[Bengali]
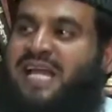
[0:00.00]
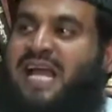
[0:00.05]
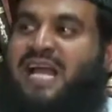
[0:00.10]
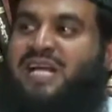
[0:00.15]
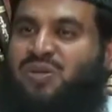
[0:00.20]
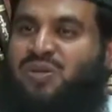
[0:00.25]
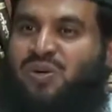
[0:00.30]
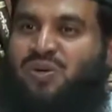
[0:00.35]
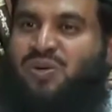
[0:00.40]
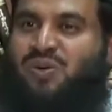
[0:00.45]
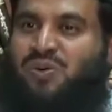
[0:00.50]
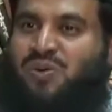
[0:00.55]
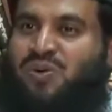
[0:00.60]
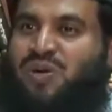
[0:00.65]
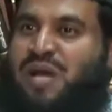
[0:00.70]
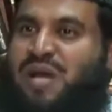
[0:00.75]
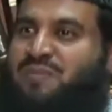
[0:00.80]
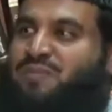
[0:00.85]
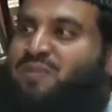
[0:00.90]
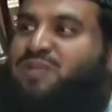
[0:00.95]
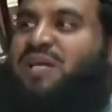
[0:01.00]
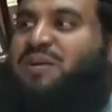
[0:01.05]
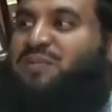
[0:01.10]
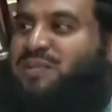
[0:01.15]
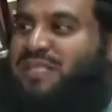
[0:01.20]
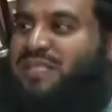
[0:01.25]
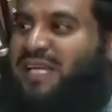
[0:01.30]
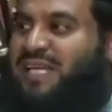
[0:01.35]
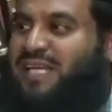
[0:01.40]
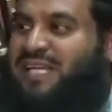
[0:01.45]
জেনে আসো ওনার
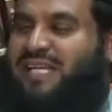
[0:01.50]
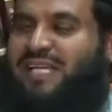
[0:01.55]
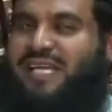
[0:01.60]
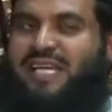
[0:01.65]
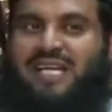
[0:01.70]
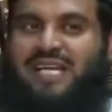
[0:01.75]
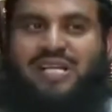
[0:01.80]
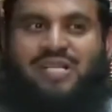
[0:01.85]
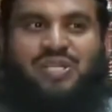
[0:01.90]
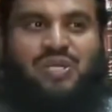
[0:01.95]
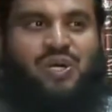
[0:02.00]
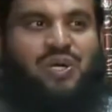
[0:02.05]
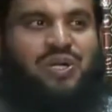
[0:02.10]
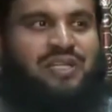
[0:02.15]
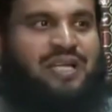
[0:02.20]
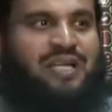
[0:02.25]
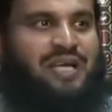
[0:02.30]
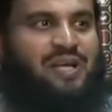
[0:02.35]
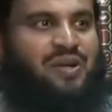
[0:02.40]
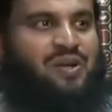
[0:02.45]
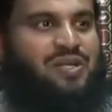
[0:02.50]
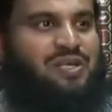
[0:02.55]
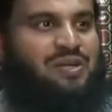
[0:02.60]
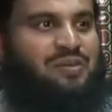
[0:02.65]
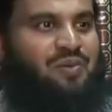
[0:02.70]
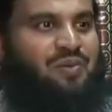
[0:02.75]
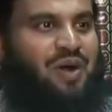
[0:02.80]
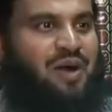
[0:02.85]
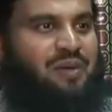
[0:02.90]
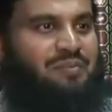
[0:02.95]
মতামতটা কি যখন দেখলো
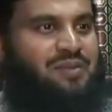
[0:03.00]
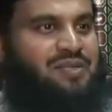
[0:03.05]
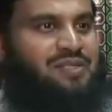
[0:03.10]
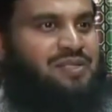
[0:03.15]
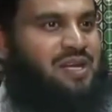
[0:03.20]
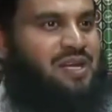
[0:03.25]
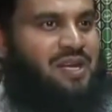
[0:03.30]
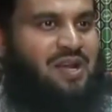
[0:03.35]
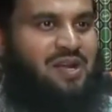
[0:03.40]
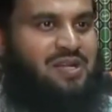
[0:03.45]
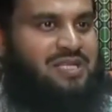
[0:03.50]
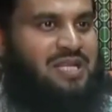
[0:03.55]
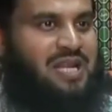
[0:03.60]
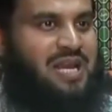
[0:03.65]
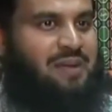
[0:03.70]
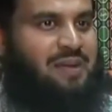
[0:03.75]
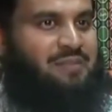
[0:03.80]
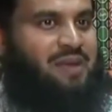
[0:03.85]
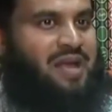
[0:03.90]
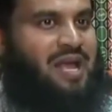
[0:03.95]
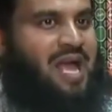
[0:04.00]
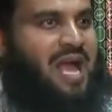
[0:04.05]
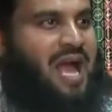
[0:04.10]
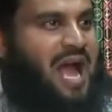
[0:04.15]
যে মোহাম্মদ সাল্লাহ সাল্লাম